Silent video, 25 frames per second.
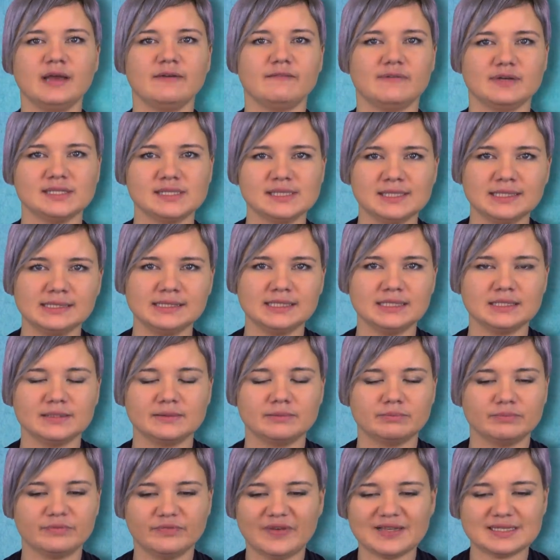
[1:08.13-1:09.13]
Was sind, die,
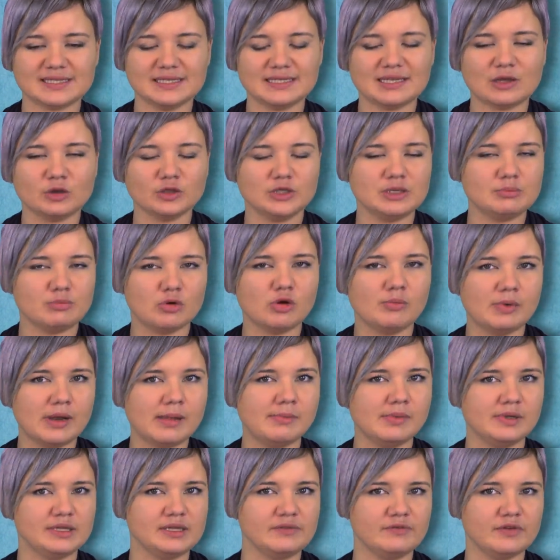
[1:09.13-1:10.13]
was sind auch die
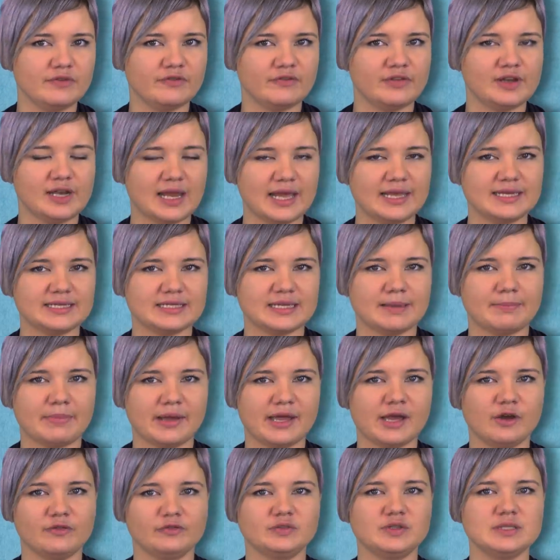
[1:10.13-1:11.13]
Probleme, die wir vielleicht
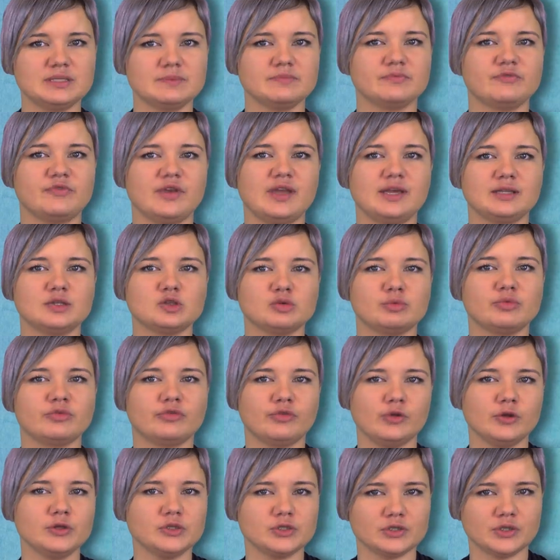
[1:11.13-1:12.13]
dabei auf diesem Weg zu
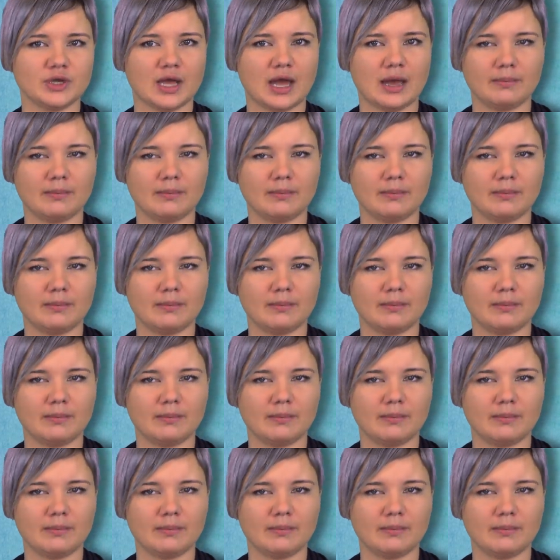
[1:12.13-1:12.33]
befürchten